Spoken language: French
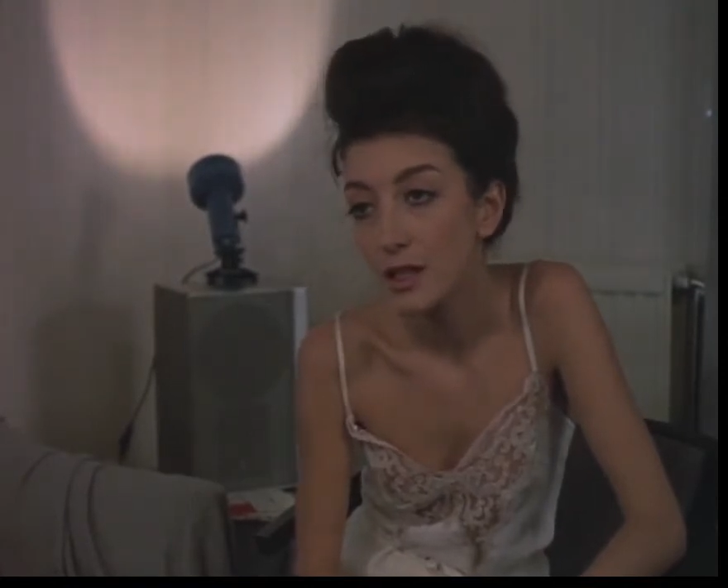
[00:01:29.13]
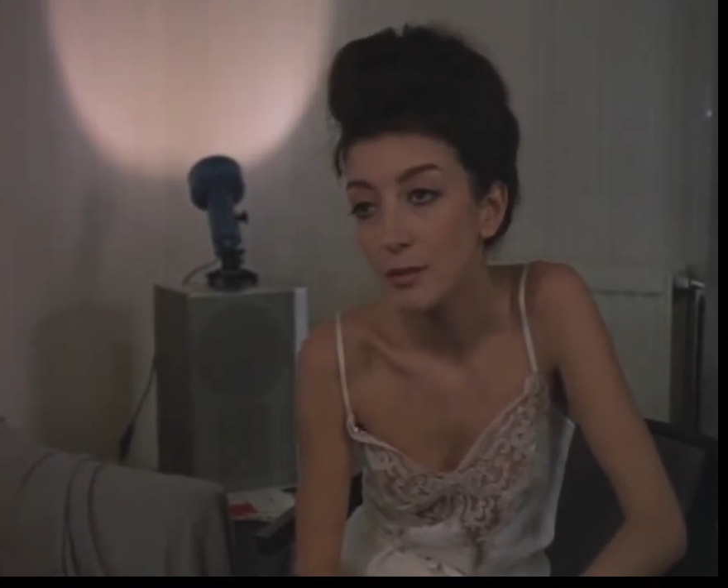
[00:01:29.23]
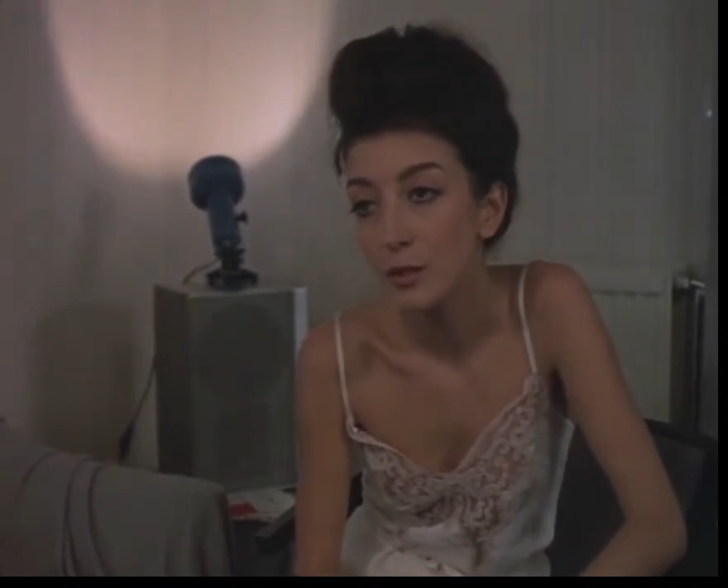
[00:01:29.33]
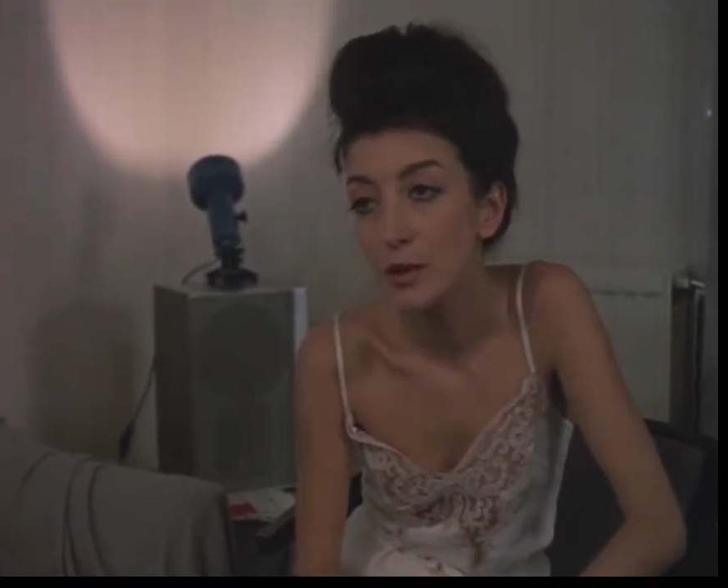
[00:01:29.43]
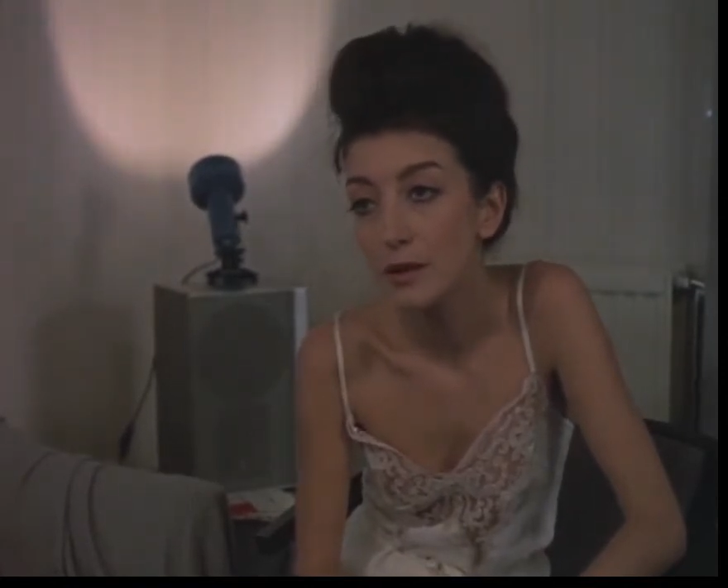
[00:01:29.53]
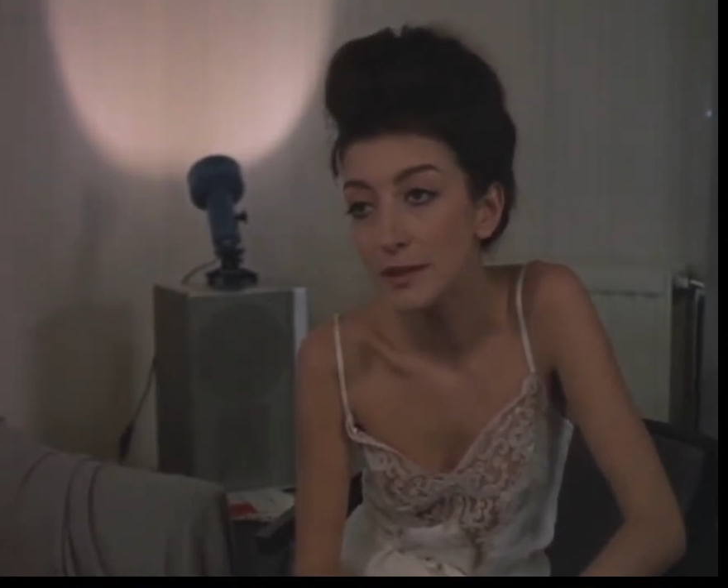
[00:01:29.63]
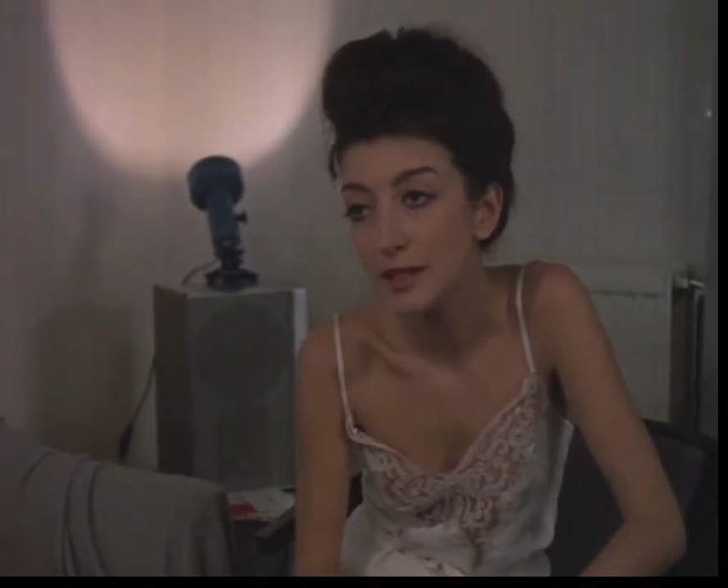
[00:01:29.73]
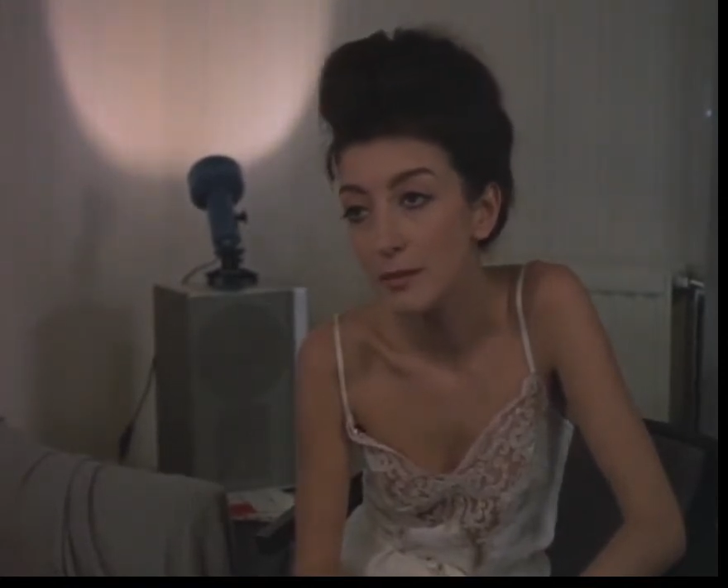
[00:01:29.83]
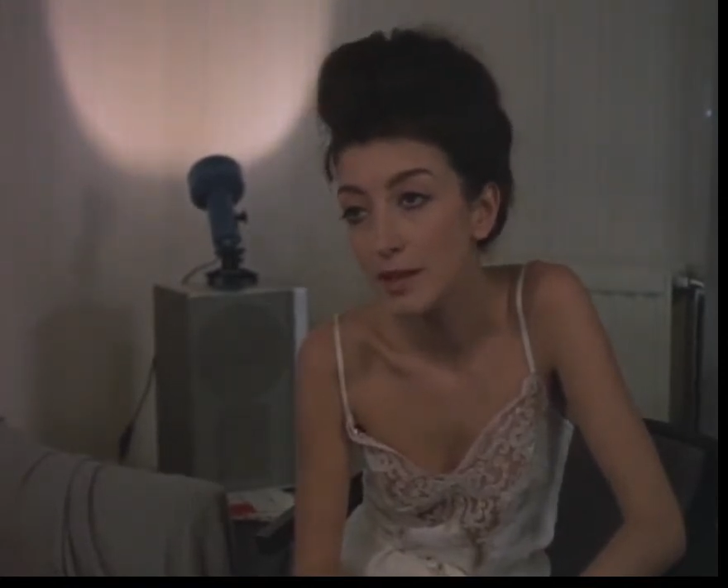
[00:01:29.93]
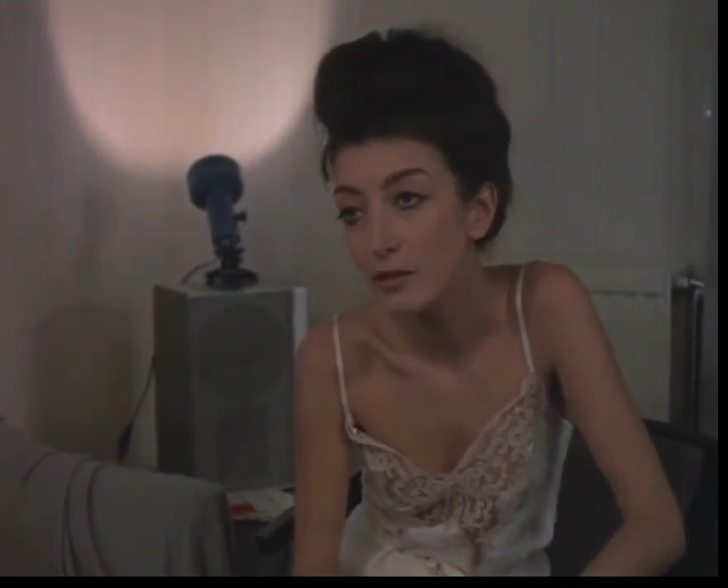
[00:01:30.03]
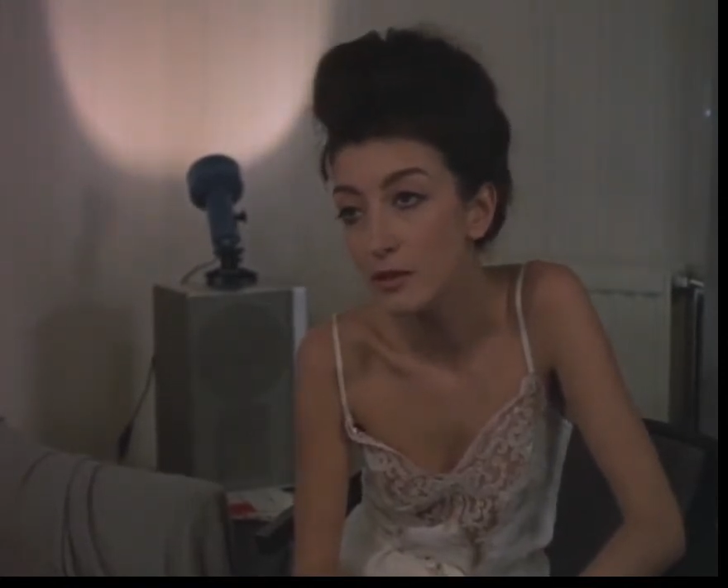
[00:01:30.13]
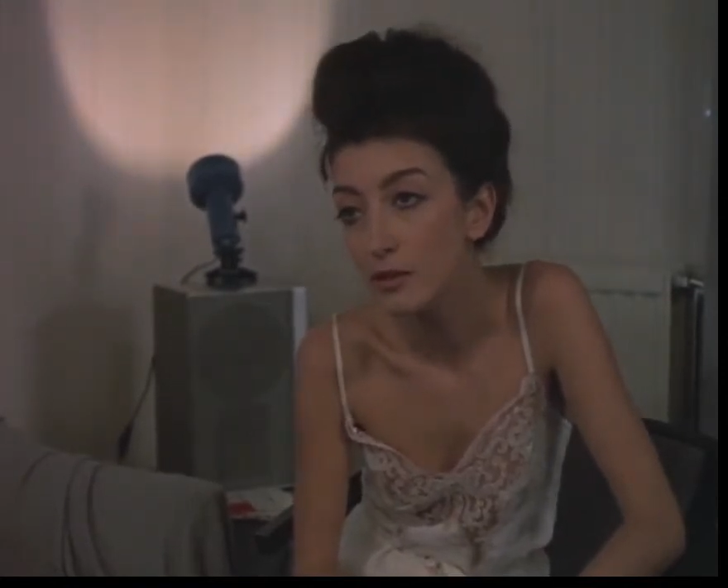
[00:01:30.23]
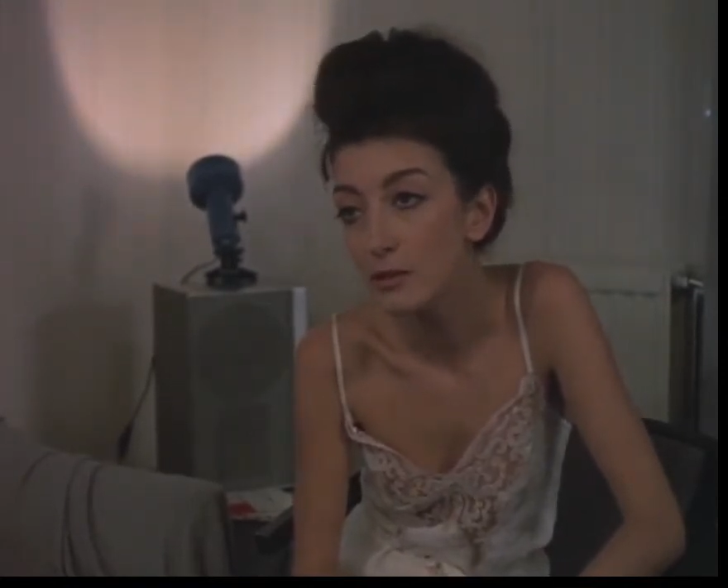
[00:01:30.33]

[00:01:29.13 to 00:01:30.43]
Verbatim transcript: le moment est peut-être malvenu,